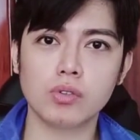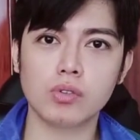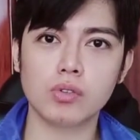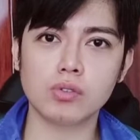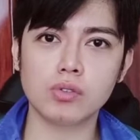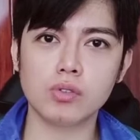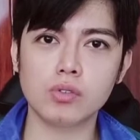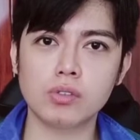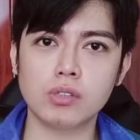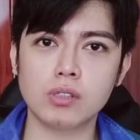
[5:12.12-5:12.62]
So,
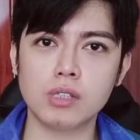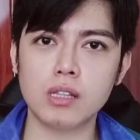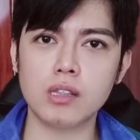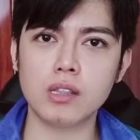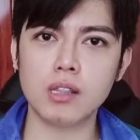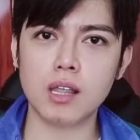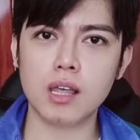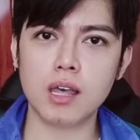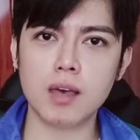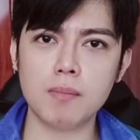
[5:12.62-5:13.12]
yung
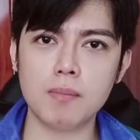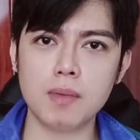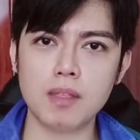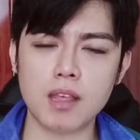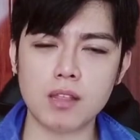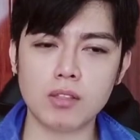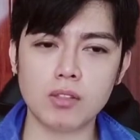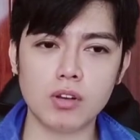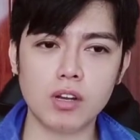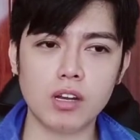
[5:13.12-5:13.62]
scene
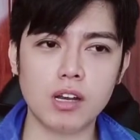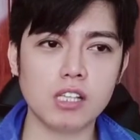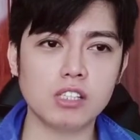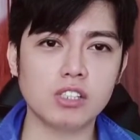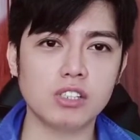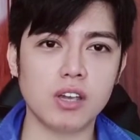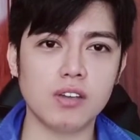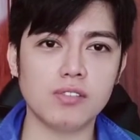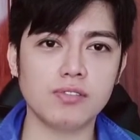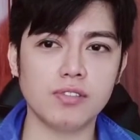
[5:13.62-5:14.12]
namin na to
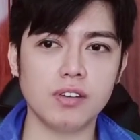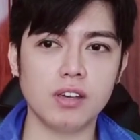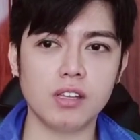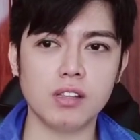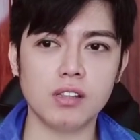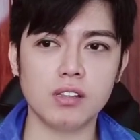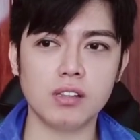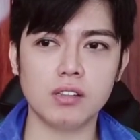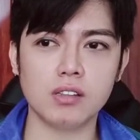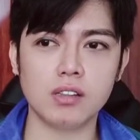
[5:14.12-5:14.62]
nila Jeff
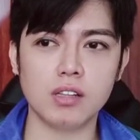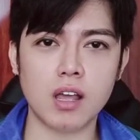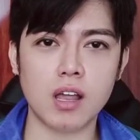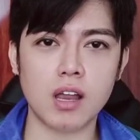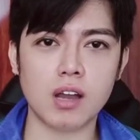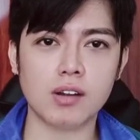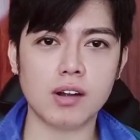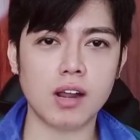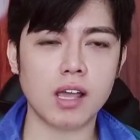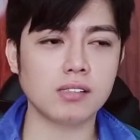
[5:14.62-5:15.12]
and
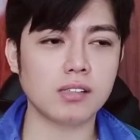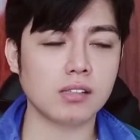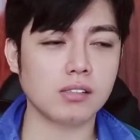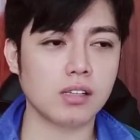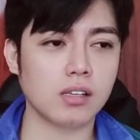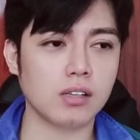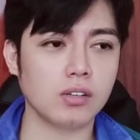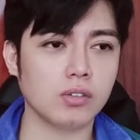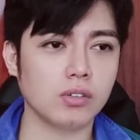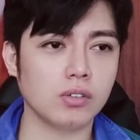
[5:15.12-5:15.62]
uh, Riza
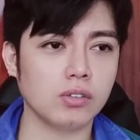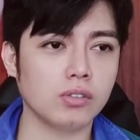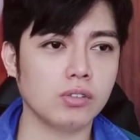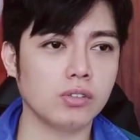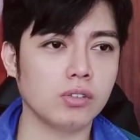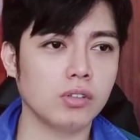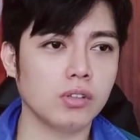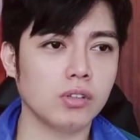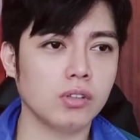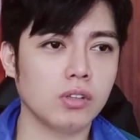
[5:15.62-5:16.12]
Senon,
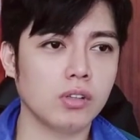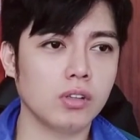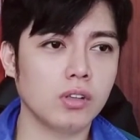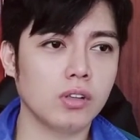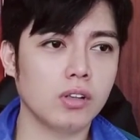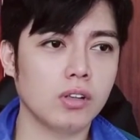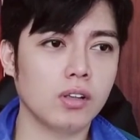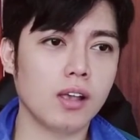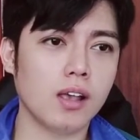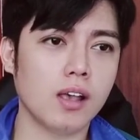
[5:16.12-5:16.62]

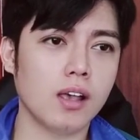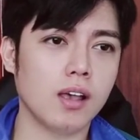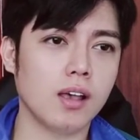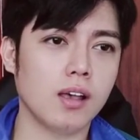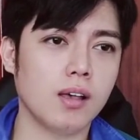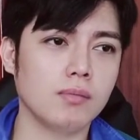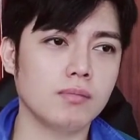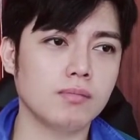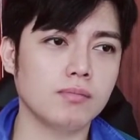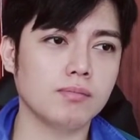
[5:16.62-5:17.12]

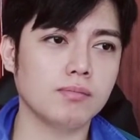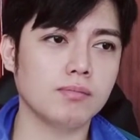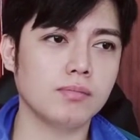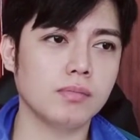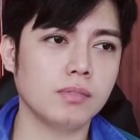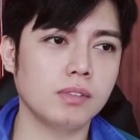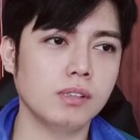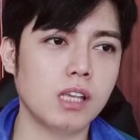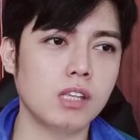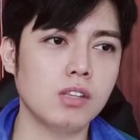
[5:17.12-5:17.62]
Um,
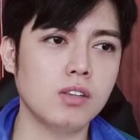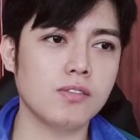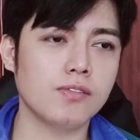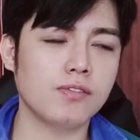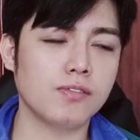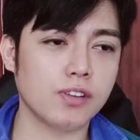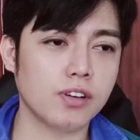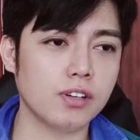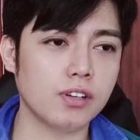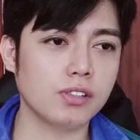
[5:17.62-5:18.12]
yan
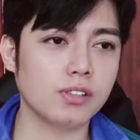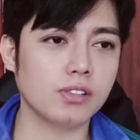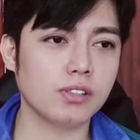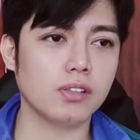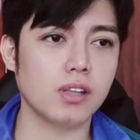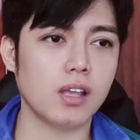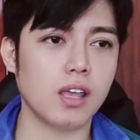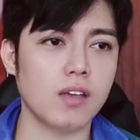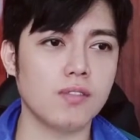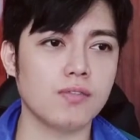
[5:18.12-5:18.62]
yung
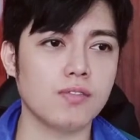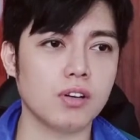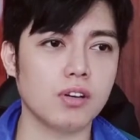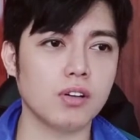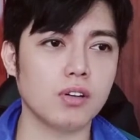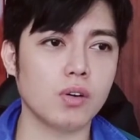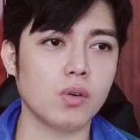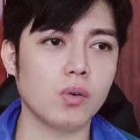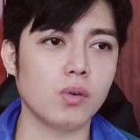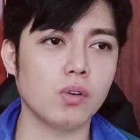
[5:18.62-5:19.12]
first
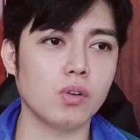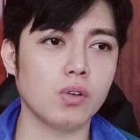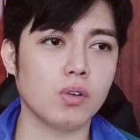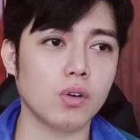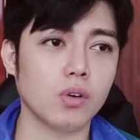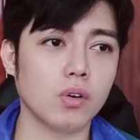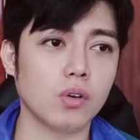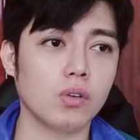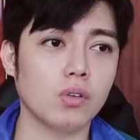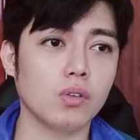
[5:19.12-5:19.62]
ever role
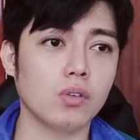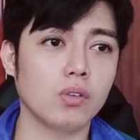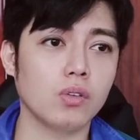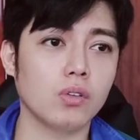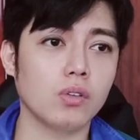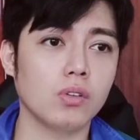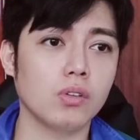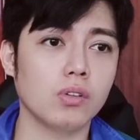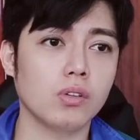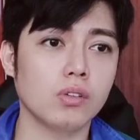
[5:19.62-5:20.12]
ko,
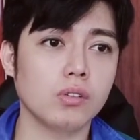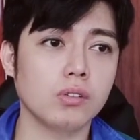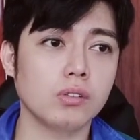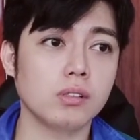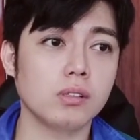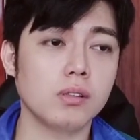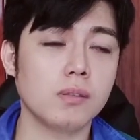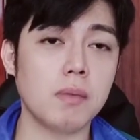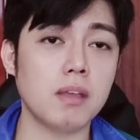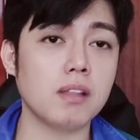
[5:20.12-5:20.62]

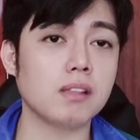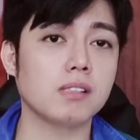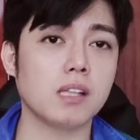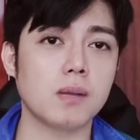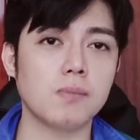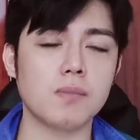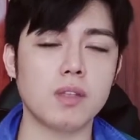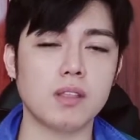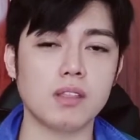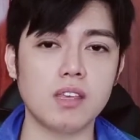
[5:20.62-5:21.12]

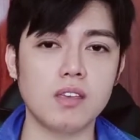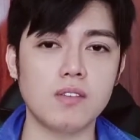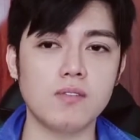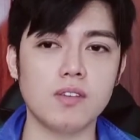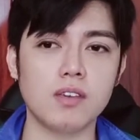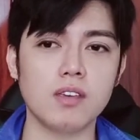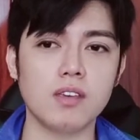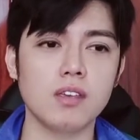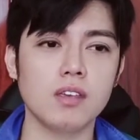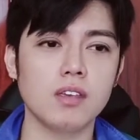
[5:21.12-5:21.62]
mainstream na
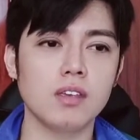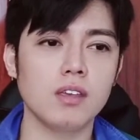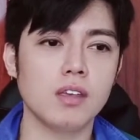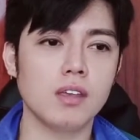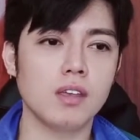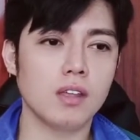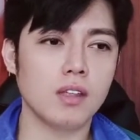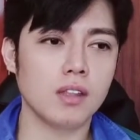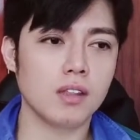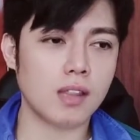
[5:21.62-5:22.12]
TV,
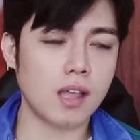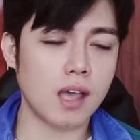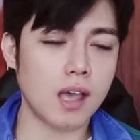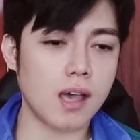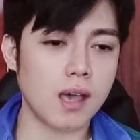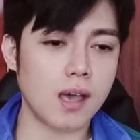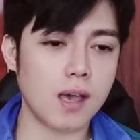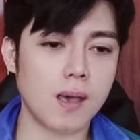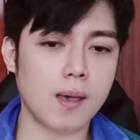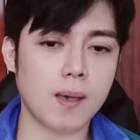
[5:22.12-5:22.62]
na
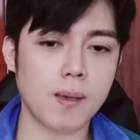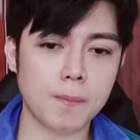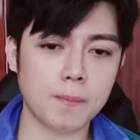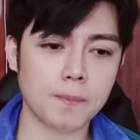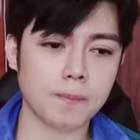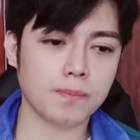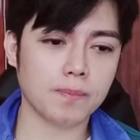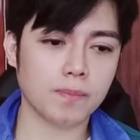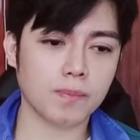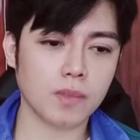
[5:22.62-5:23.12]

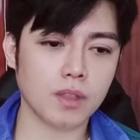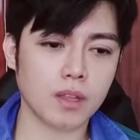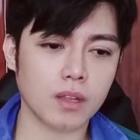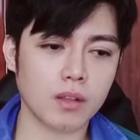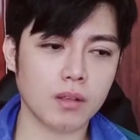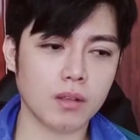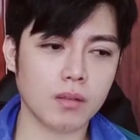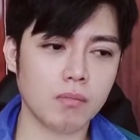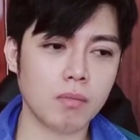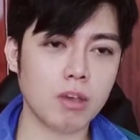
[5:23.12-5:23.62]

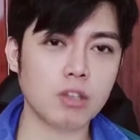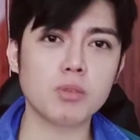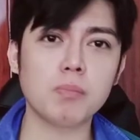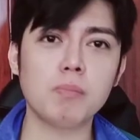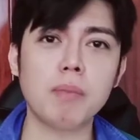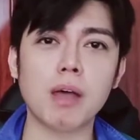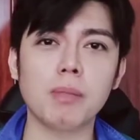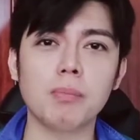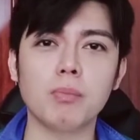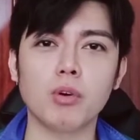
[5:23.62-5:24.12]

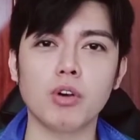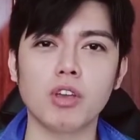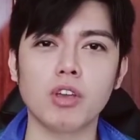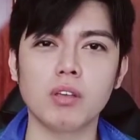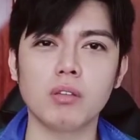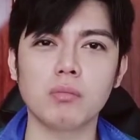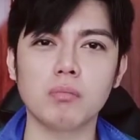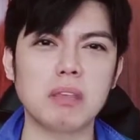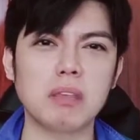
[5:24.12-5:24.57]
medyo bad boy,